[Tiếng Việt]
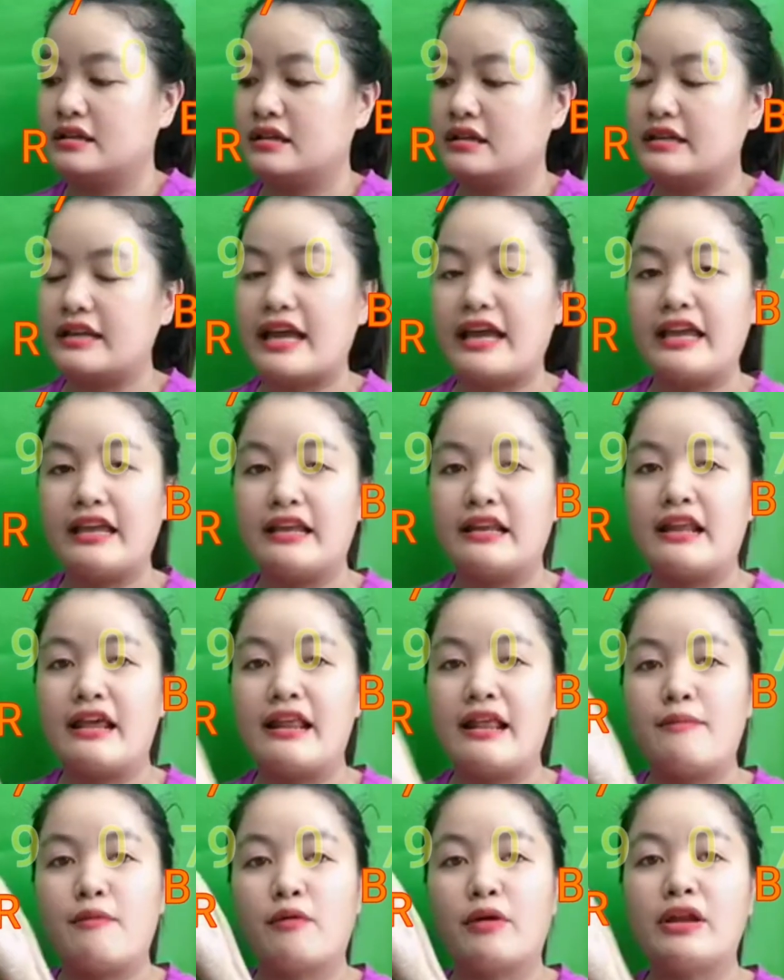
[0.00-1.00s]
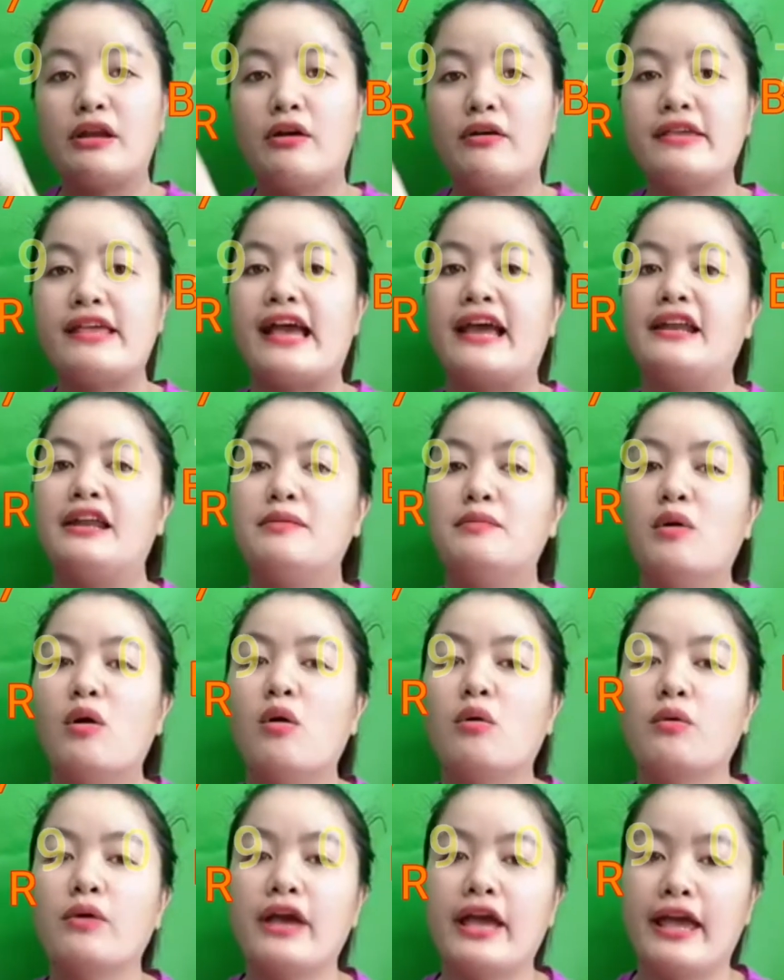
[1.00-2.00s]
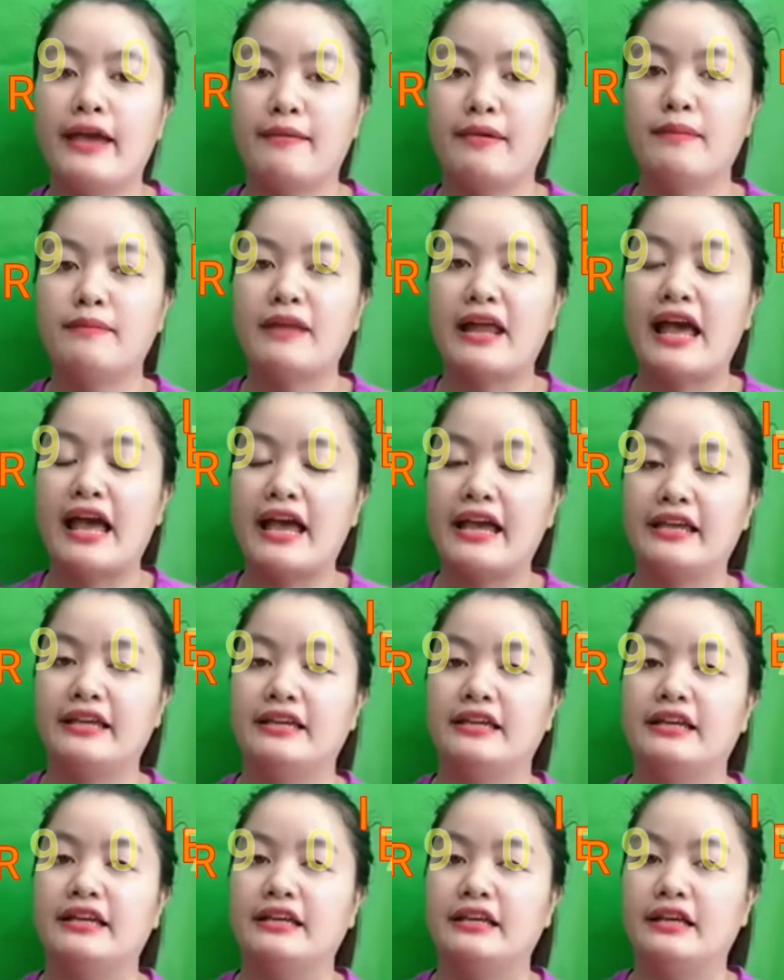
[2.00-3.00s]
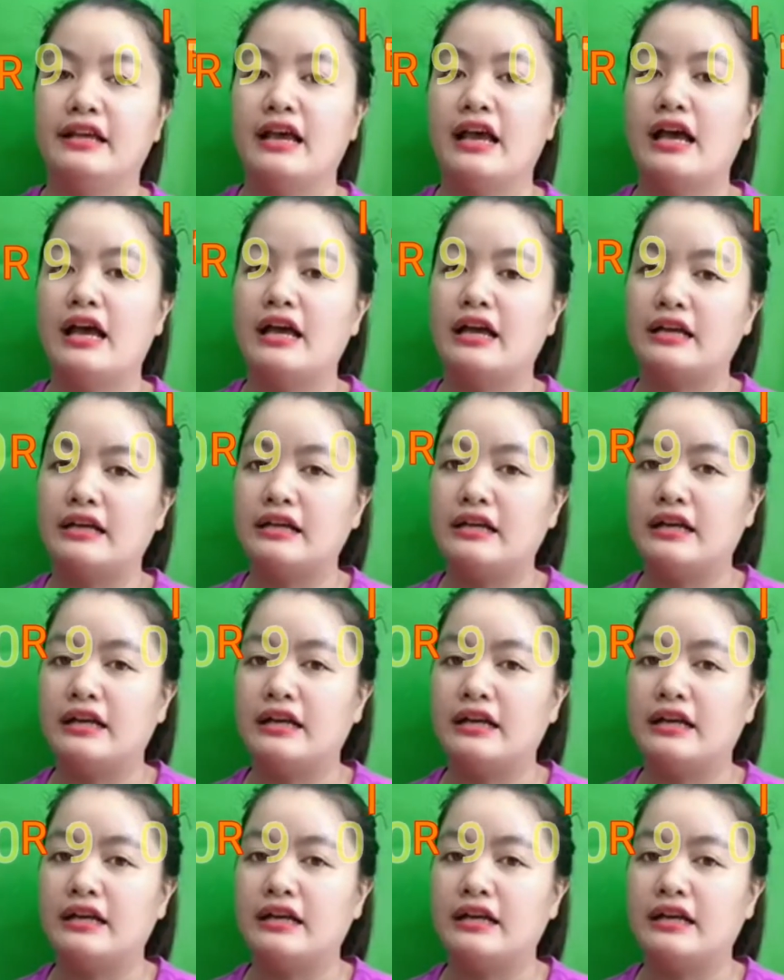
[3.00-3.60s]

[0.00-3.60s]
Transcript: đây đây là một cái đôi giày demo của em hôm nay à